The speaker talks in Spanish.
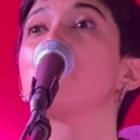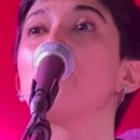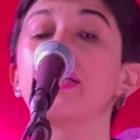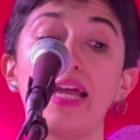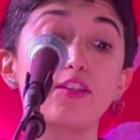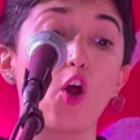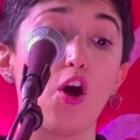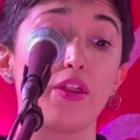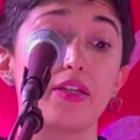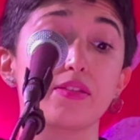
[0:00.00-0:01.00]
afecta a
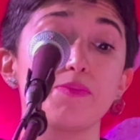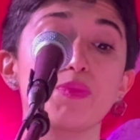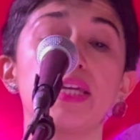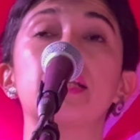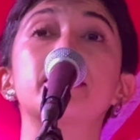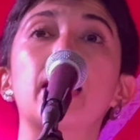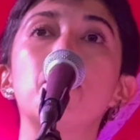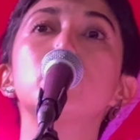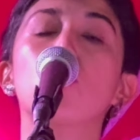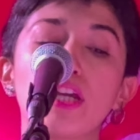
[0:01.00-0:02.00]
todos, quienes
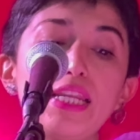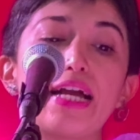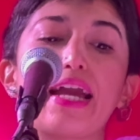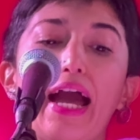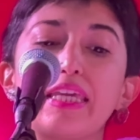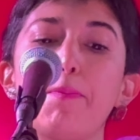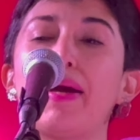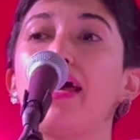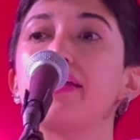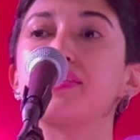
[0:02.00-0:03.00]
estamos hoy en la calle
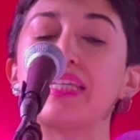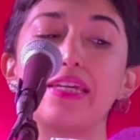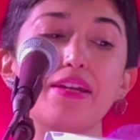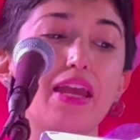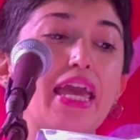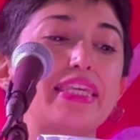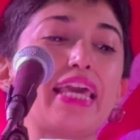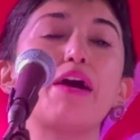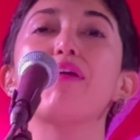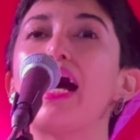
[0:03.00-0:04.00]
para decir,
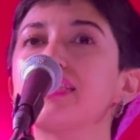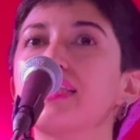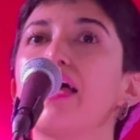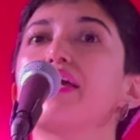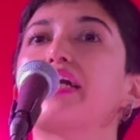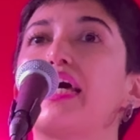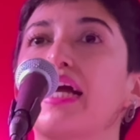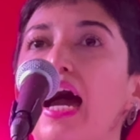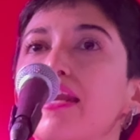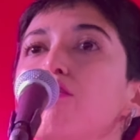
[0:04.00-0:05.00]
ya basta de
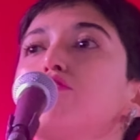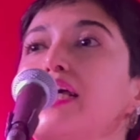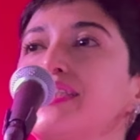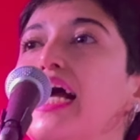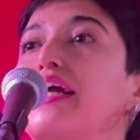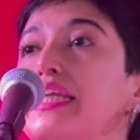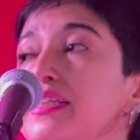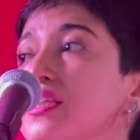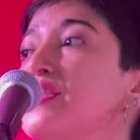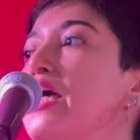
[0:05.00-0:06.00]
cargarnos de esta
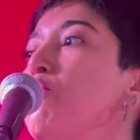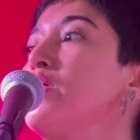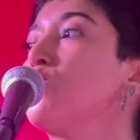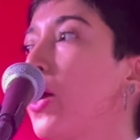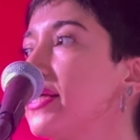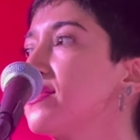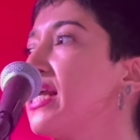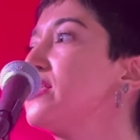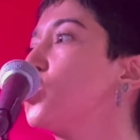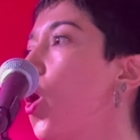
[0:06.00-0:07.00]
crisis que no es
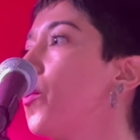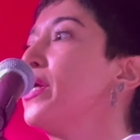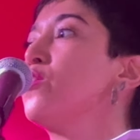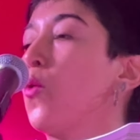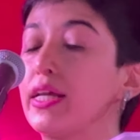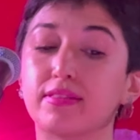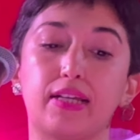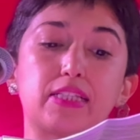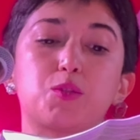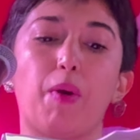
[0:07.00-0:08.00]
nuestra sobre
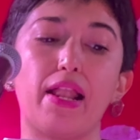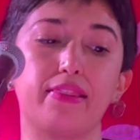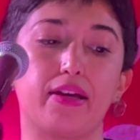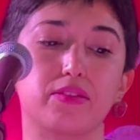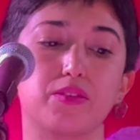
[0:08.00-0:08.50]
nuestras espaldas.